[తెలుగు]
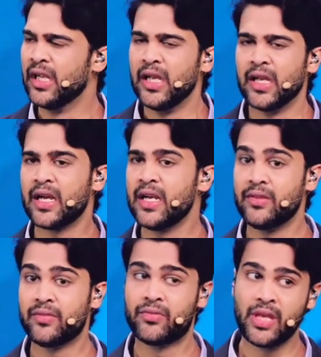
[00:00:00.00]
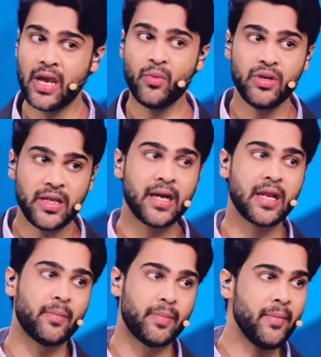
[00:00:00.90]
కానీ దేవుడి
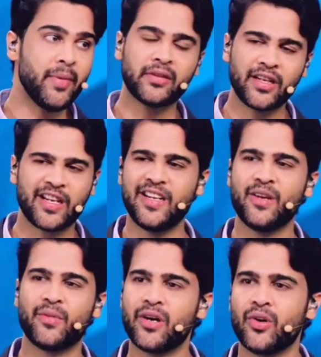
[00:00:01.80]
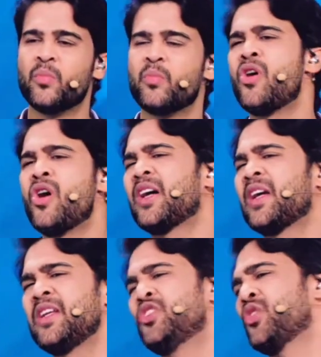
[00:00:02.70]
ఎడల భయభక్తులు కలిగిన వారు
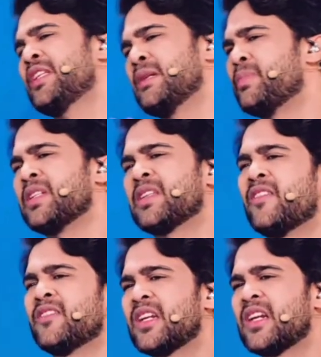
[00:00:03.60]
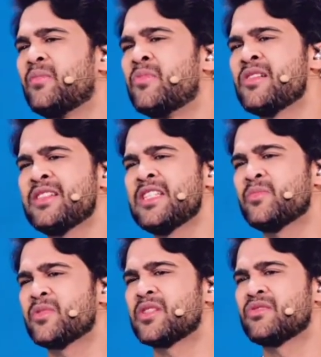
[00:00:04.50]
మోకరించు అని చెప్పాల్సిన అవసరం లేదు
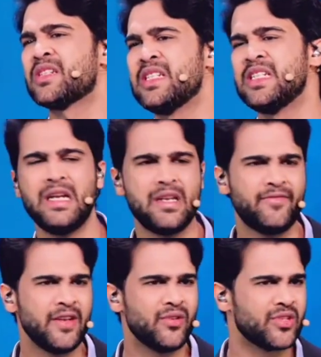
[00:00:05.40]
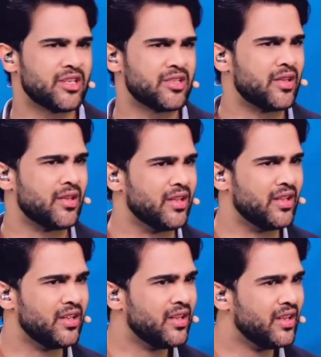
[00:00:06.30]
మోకరించకపోతే ఒకలాంటి గిల్టీ ఫీలింగ్ వచ్చేస్తుంది
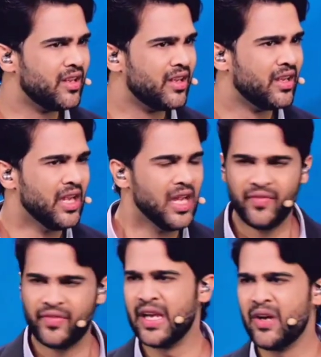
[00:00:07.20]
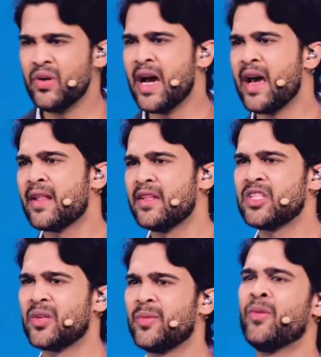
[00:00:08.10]
దేవుడిని
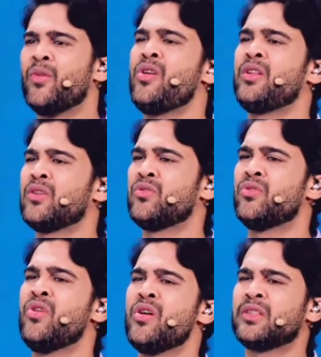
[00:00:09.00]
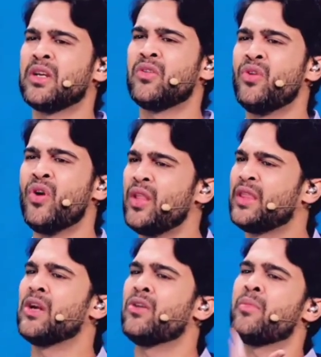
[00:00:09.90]
ఆరాధించాలి నోరు తెరువు నోరు తెరువు నోరు
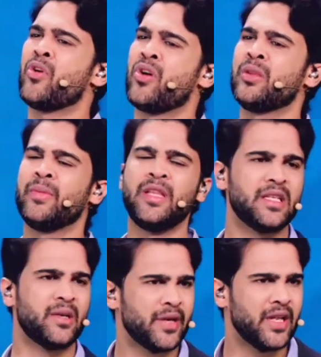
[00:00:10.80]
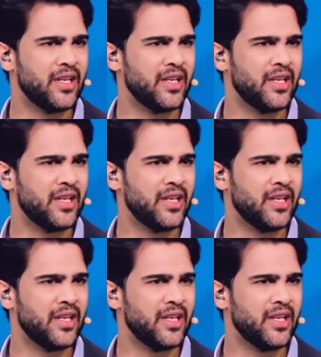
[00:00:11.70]
తెరువు కొంతమందికి చెప్పాలి